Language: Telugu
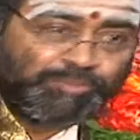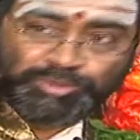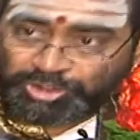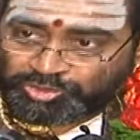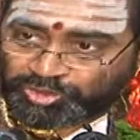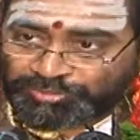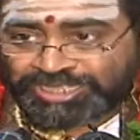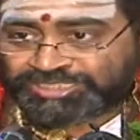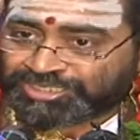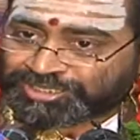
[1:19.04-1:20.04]
మృదుత్వం
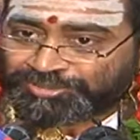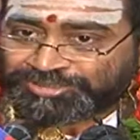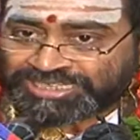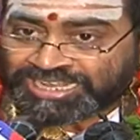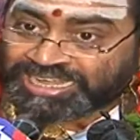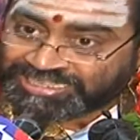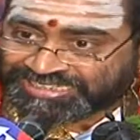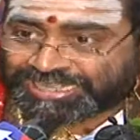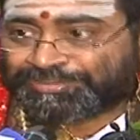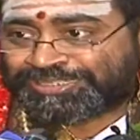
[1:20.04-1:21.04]
ఆ చేతిలో ఉందిట
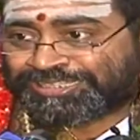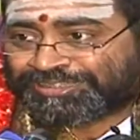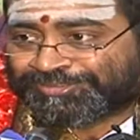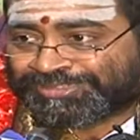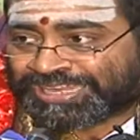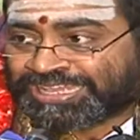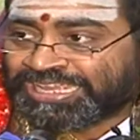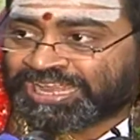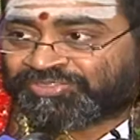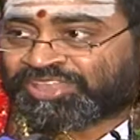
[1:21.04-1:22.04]
గట్టితనం ఆ చేతిలో ఉందిట
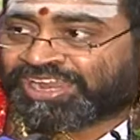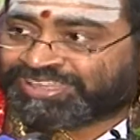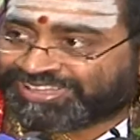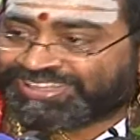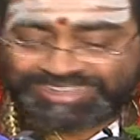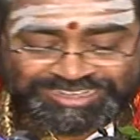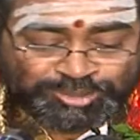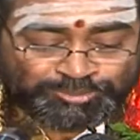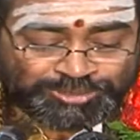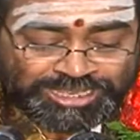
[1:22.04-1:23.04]
ఎంత గట్టిది అంటే
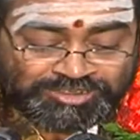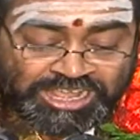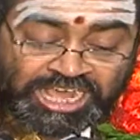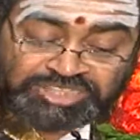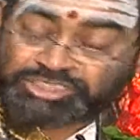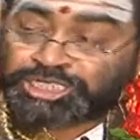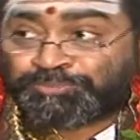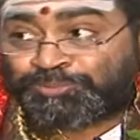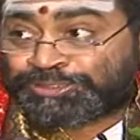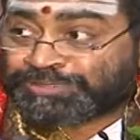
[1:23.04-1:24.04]
చెప్తున్నారు
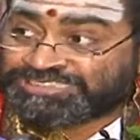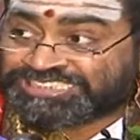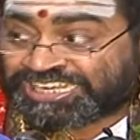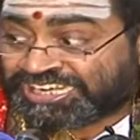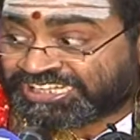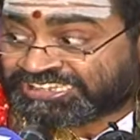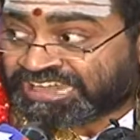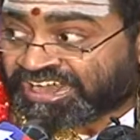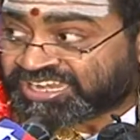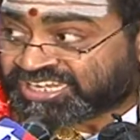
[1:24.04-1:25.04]
అత్యద్భుతం జనని
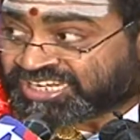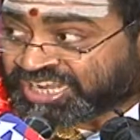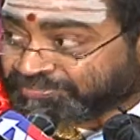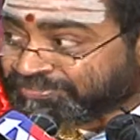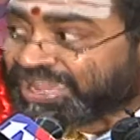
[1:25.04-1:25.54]
దార్ఢ్యం